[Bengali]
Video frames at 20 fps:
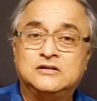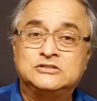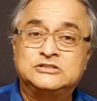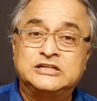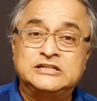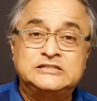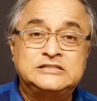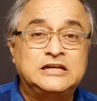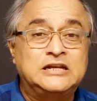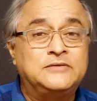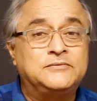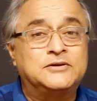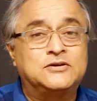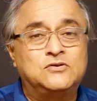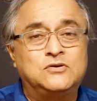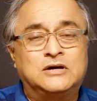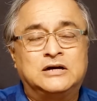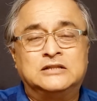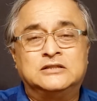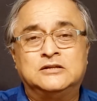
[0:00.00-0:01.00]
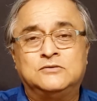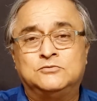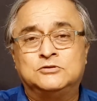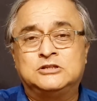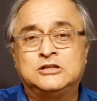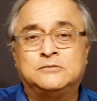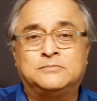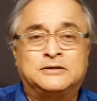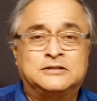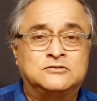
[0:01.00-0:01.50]
সেই ছেলেমেয়েগুলো গান্ধী
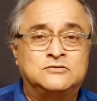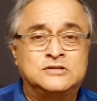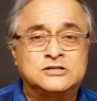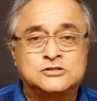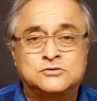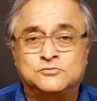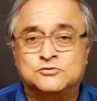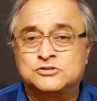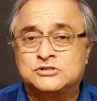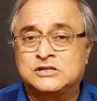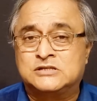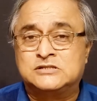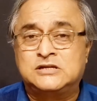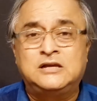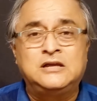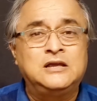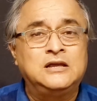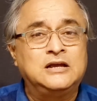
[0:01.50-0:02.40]
মূর্তির পাদদেশে বসে আছে